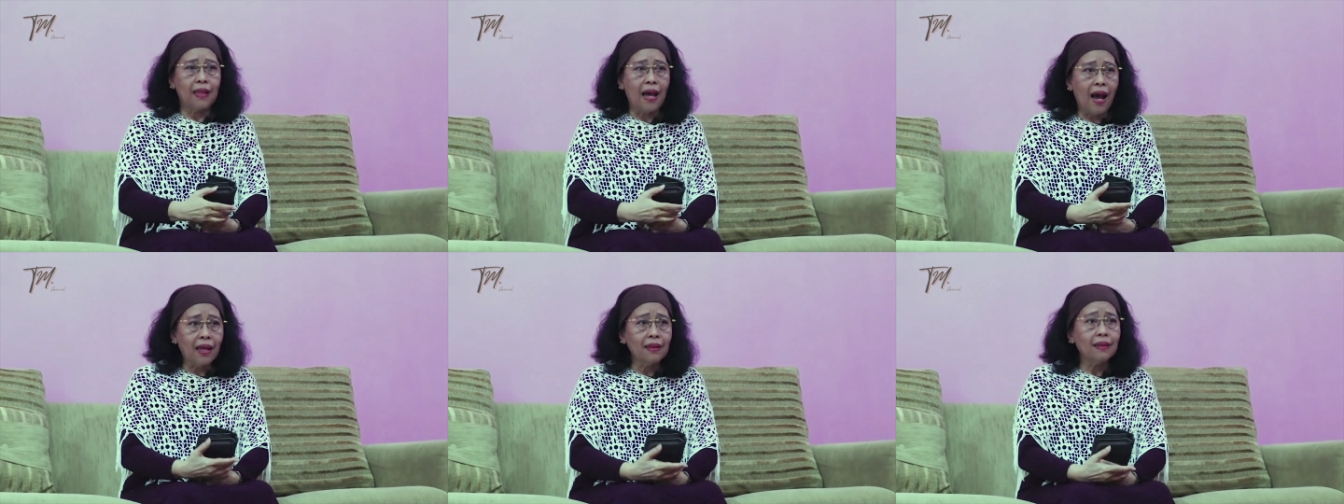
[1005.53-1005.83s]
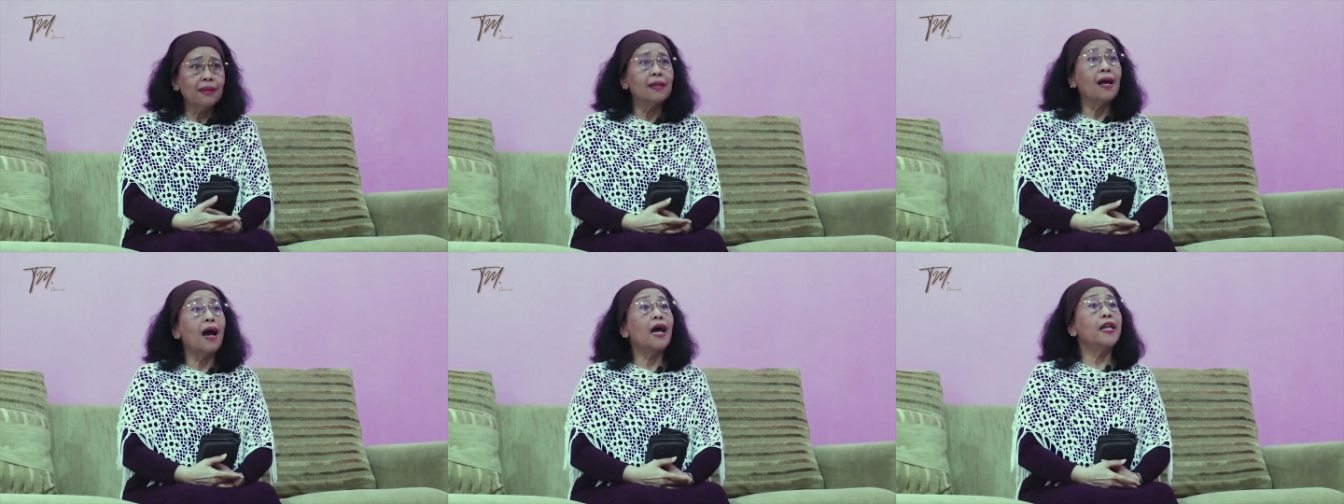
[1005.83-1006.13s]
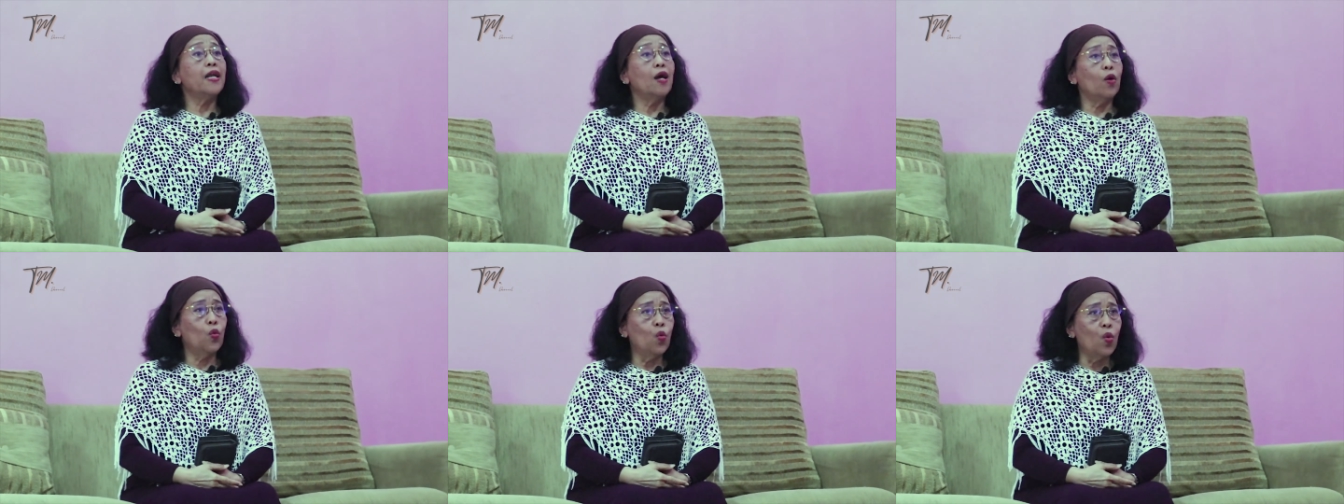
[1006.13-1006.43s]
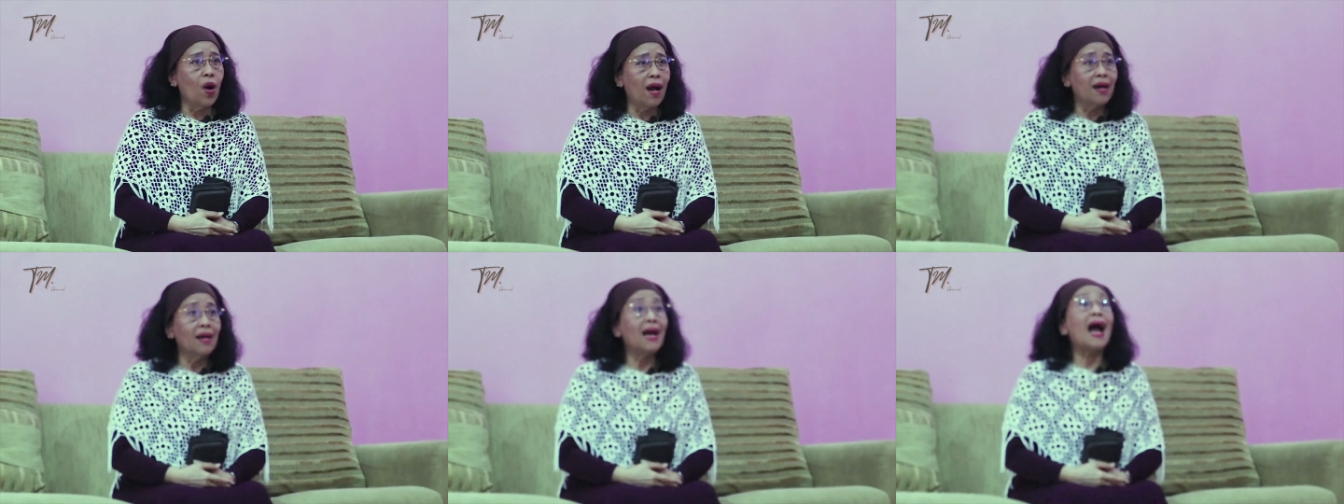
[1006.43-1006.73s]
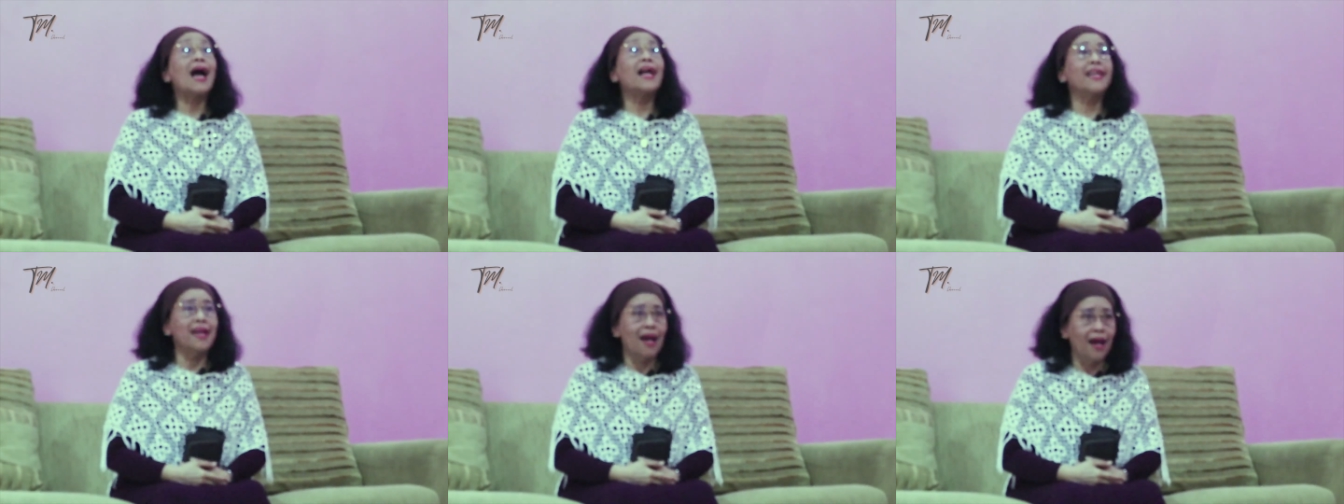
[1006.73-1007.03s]
Tat, ada uang?
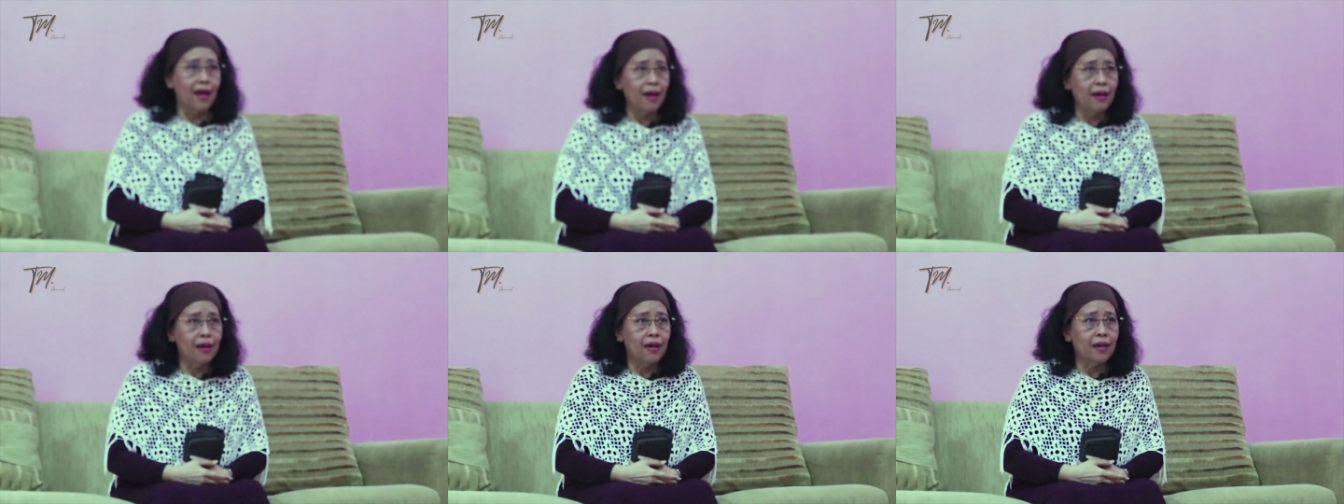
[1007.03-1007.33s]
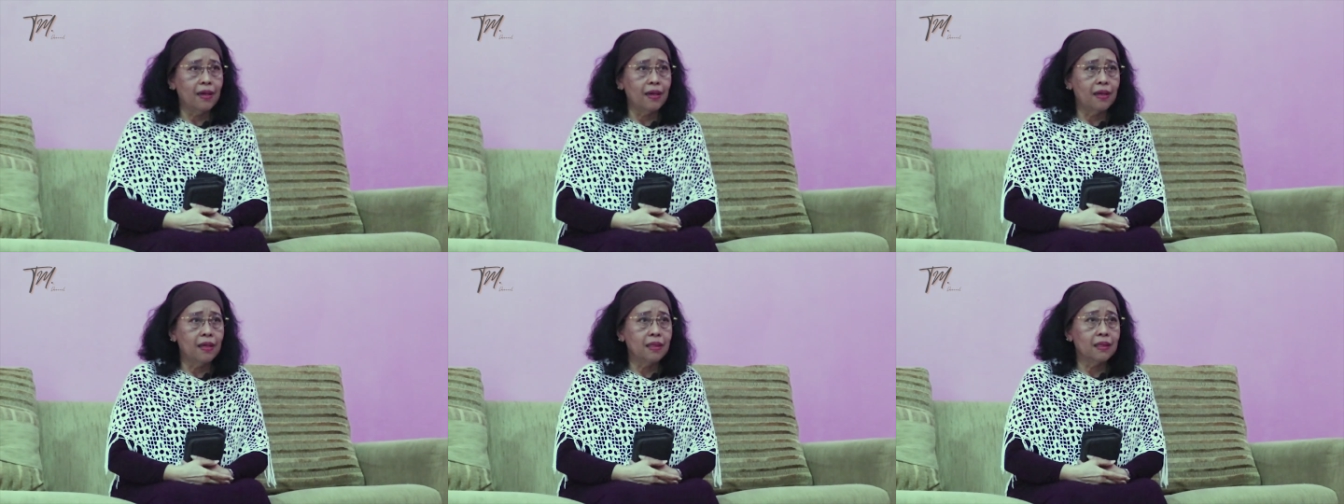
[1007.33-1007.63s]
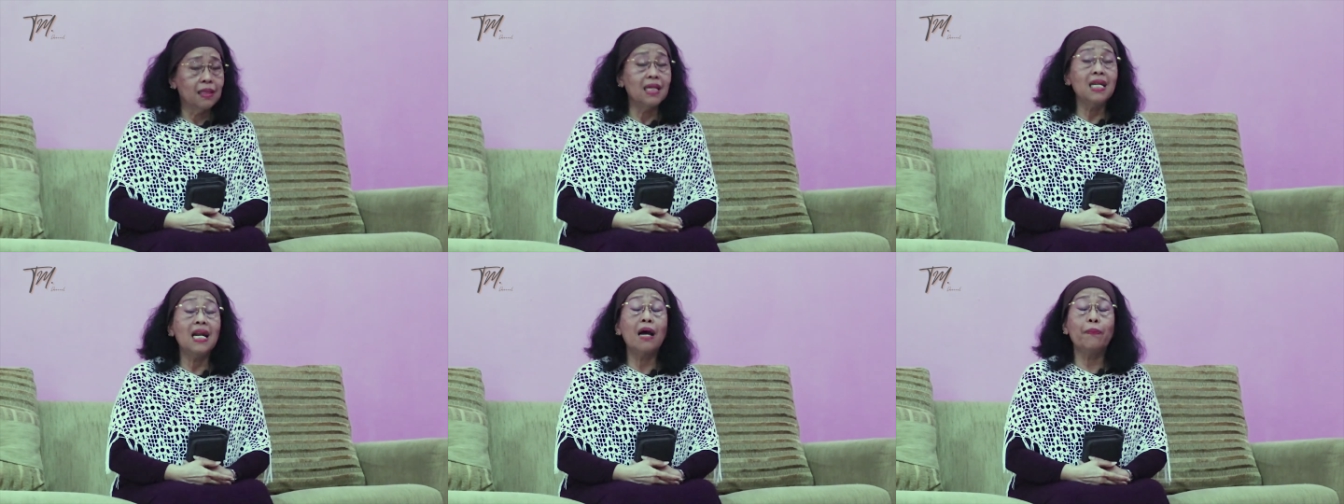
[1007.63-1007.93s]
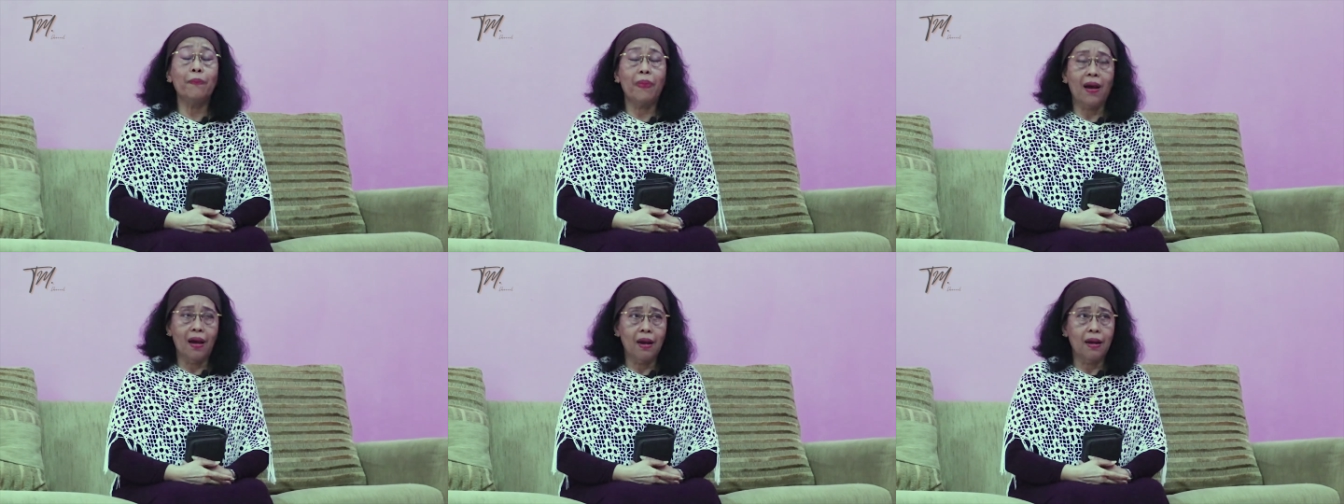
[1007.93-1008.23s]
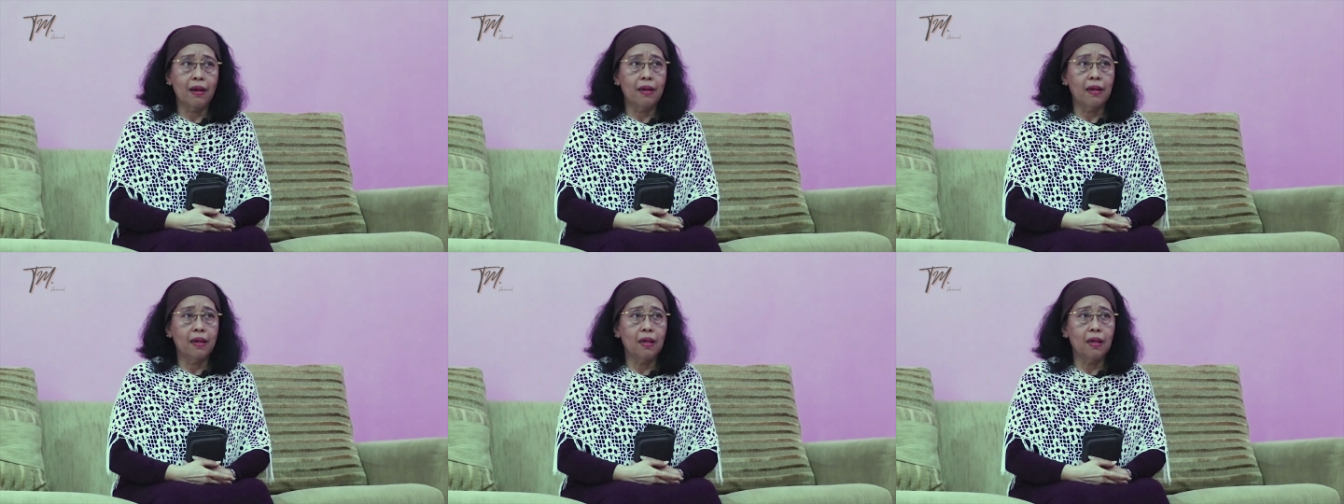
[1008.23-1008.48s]
Ada. Kenapa?